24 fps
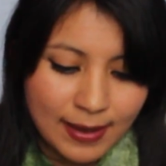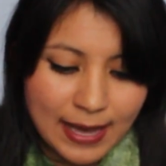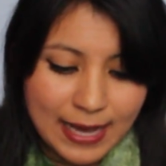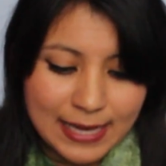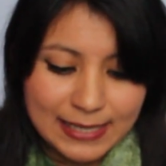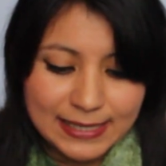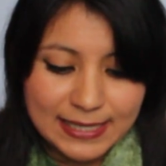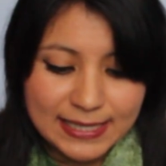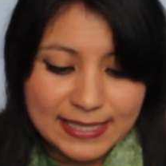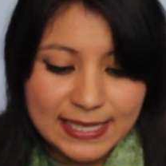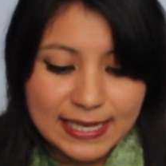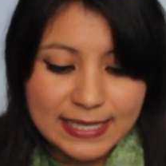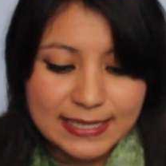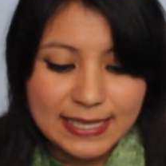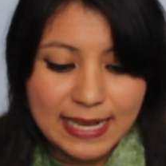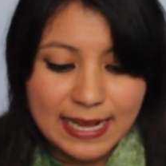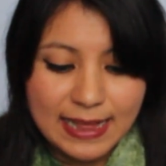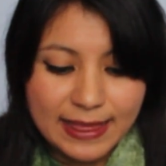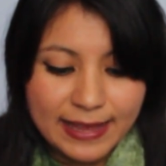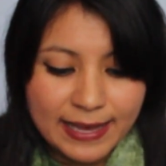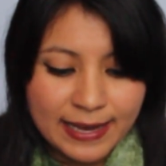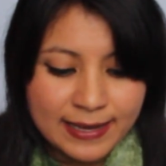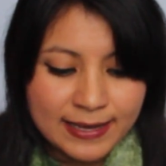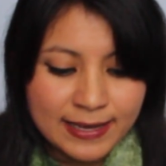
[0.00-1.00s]
a César
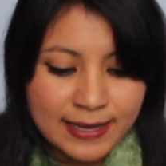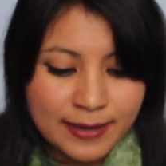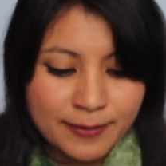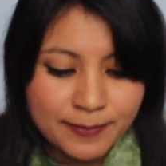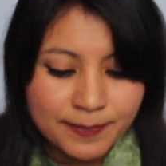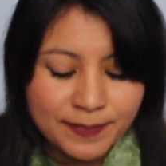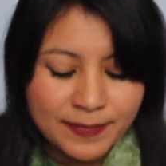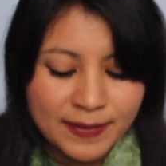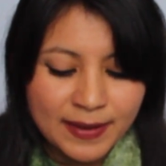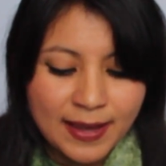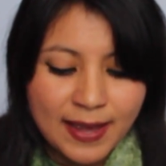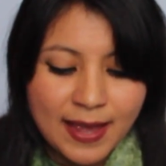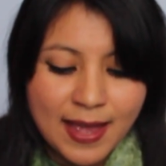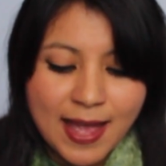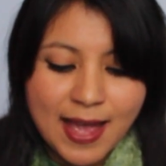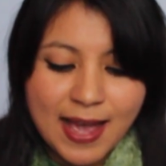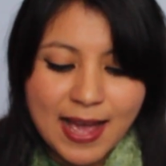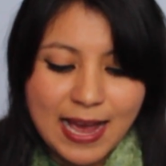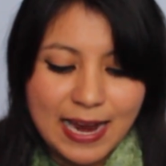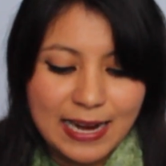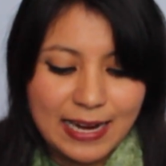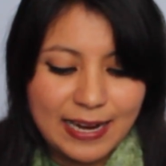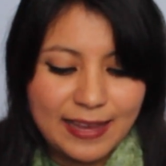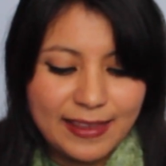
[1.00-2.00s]
Saldaña,
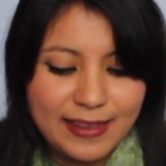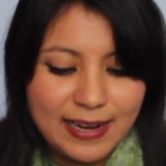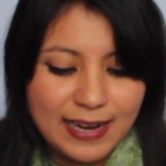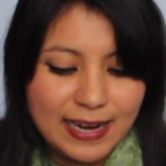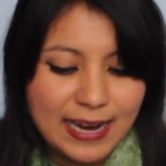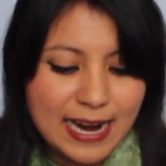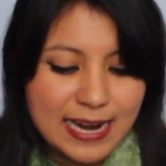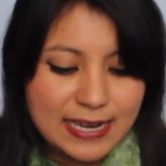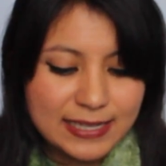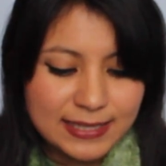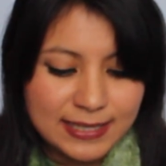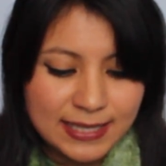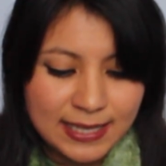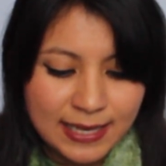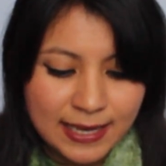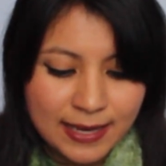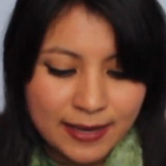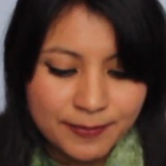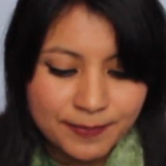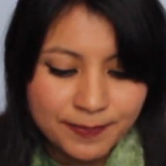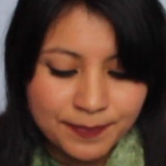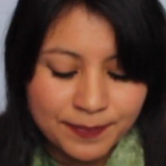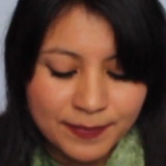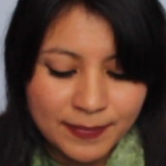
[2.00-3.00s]
a Radel
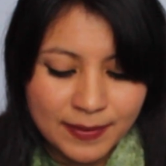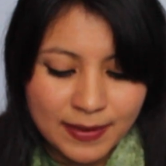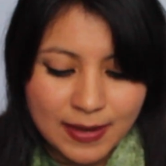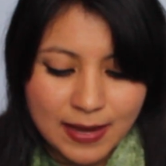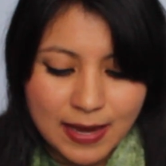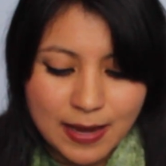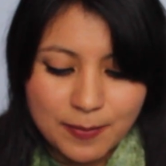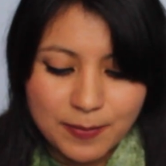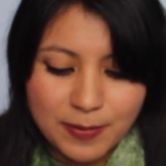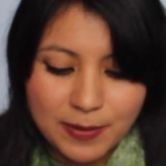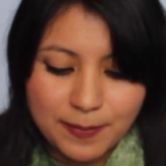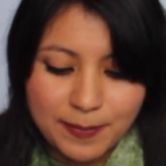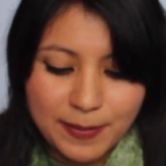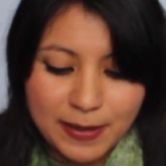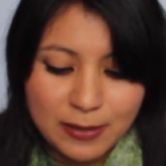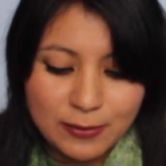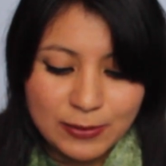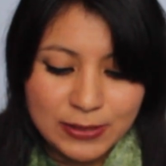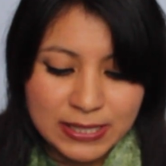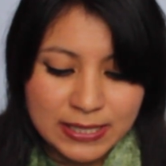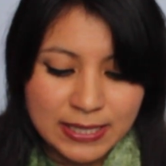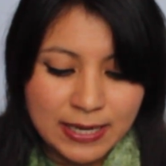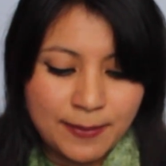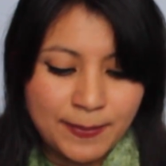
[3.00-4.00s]
García, a Pepe
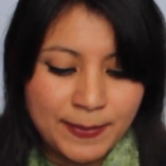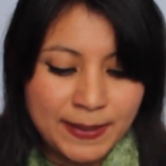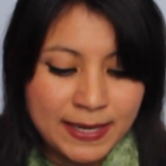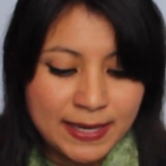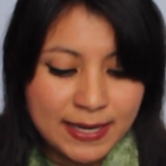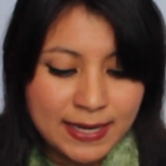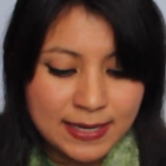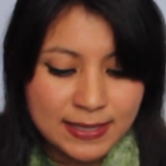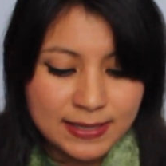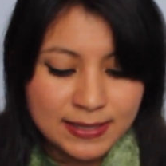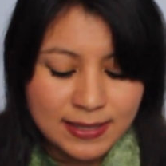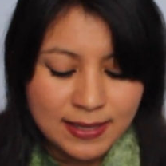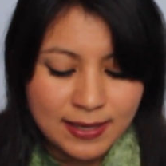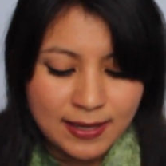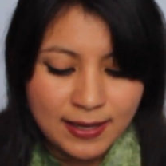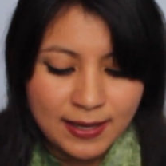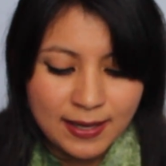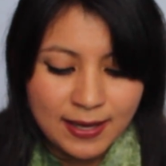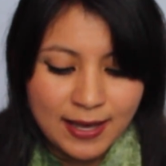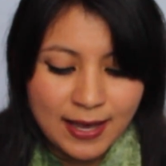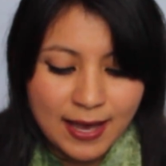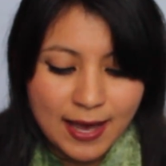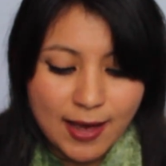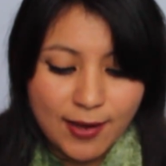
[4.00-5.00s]
Luis Ramírez,
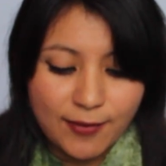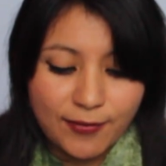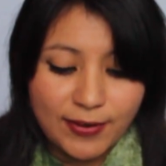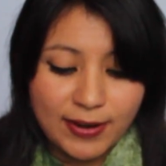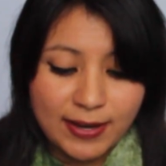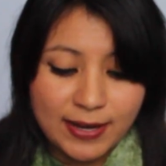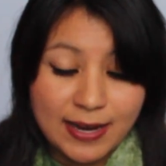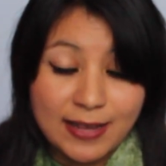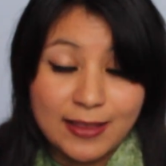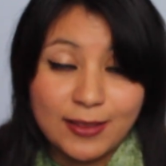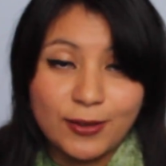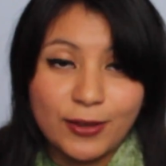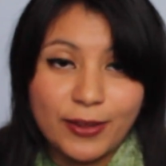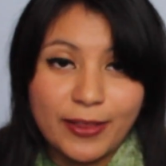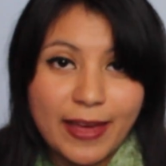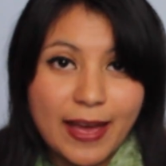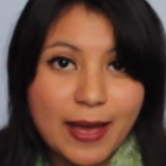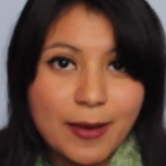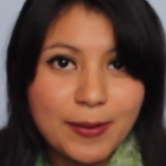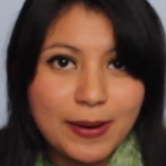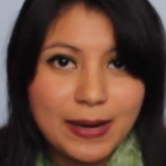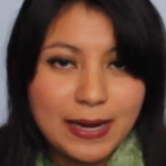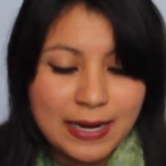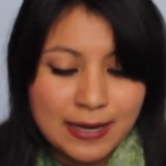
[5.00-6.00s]
a Fernando
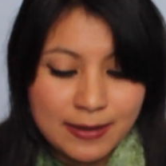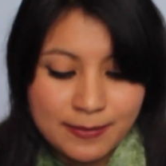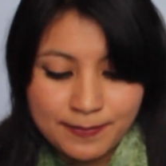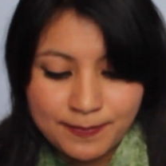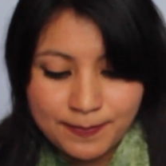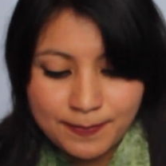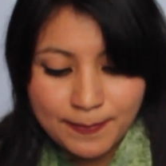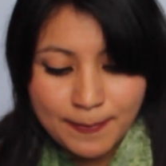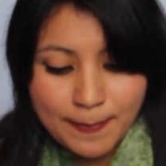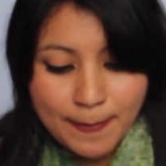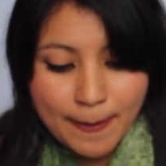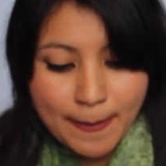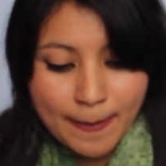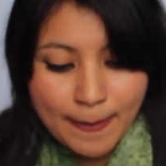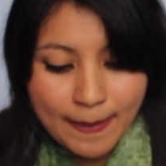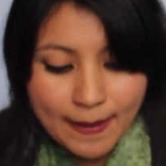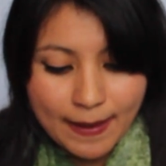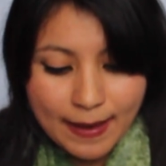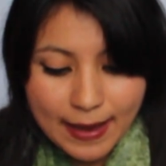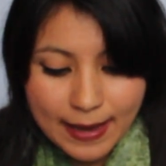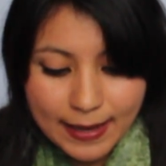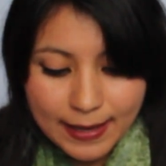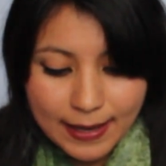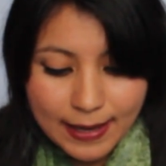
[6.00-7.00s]
Dávila,
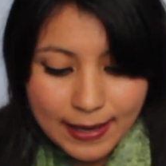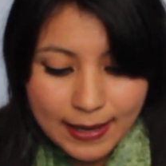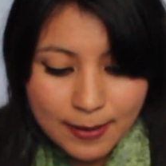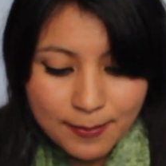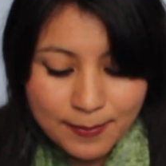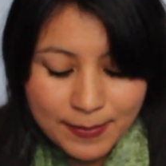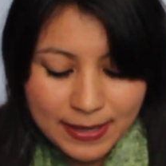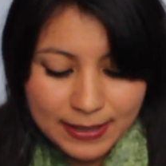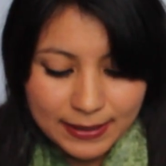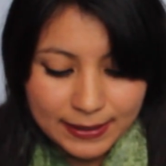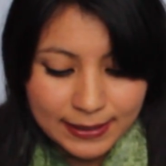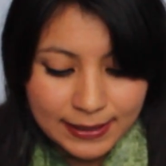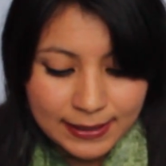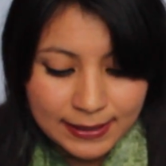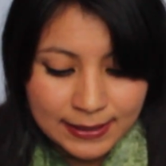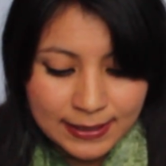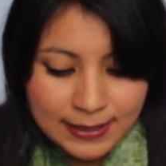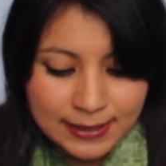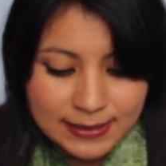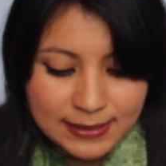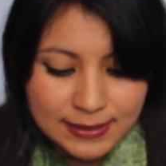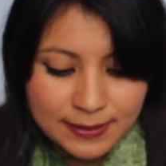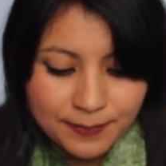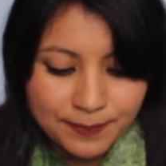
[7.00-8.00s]
a Quique
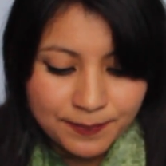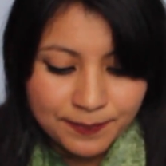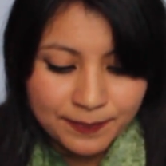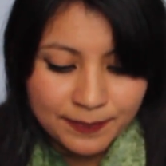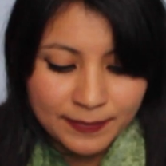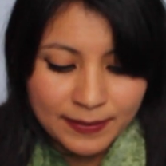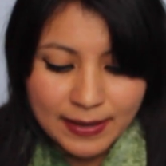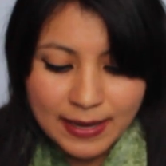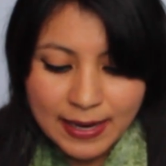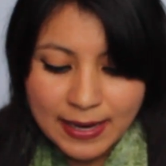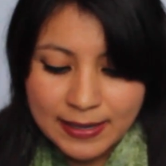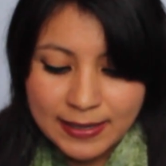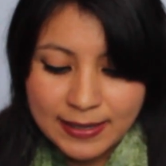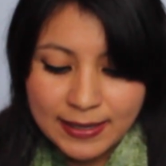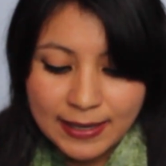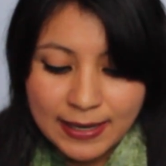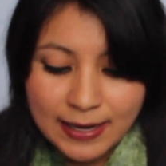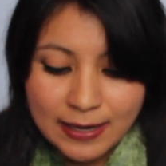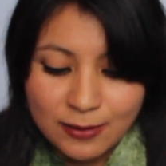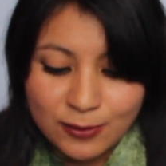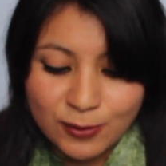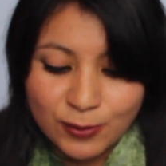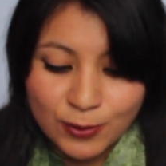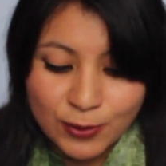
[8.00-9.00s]
Martínez, a
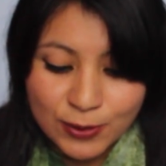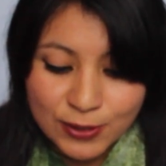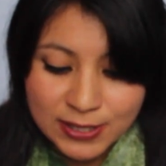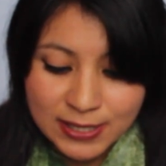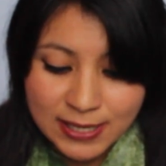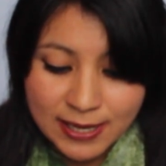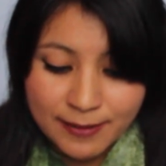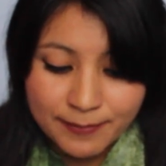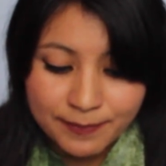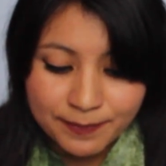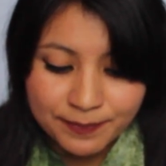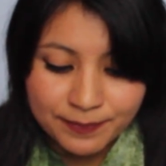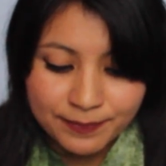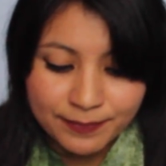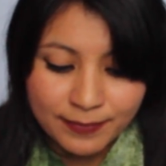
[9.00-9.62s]
Miguel Urosa,